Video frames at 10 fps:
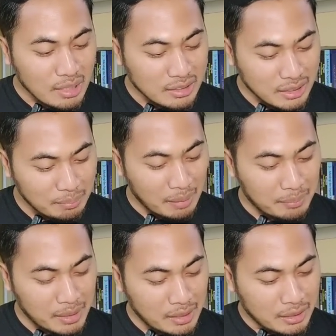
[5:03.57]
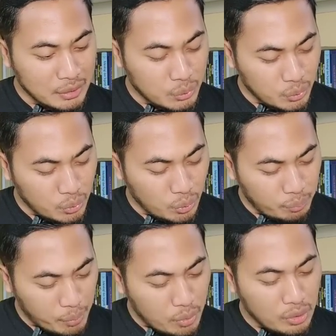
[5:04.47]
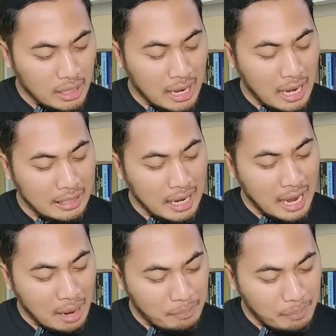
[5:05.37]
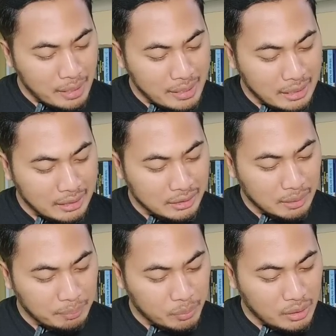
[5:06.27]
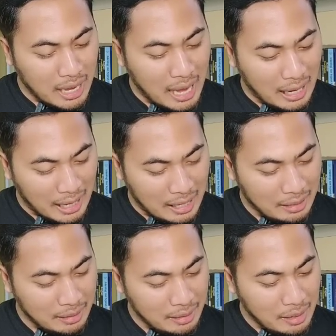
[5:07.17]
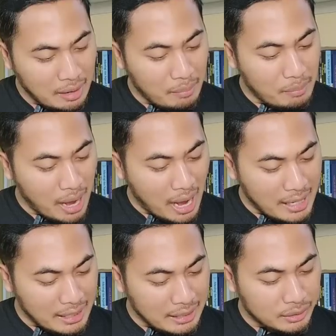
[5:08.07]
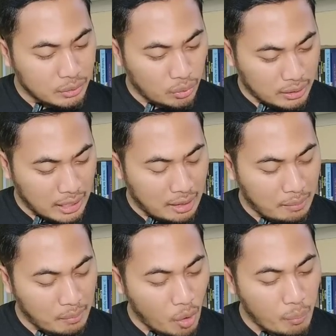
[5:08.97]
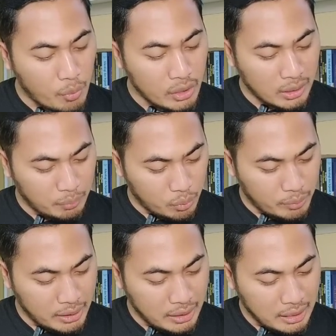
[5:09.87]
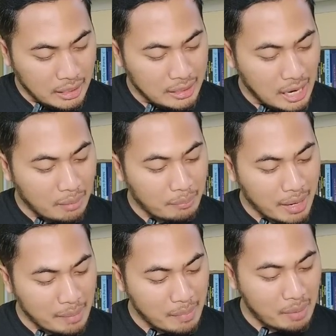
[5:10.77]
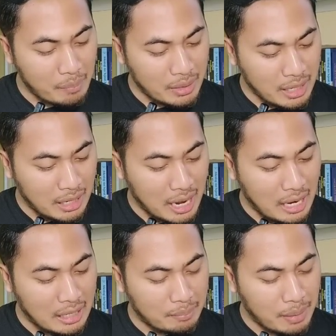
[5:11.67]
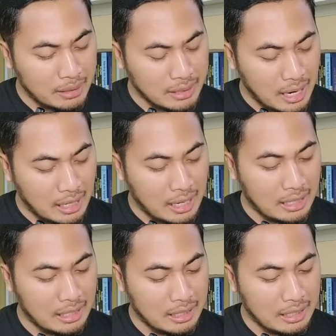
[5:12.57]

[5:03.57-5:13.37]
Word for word: Sebab sungguh pun ada apa yang disebut Allah, baik di surga maupun di bumi, dan memang benar ada banyak Allah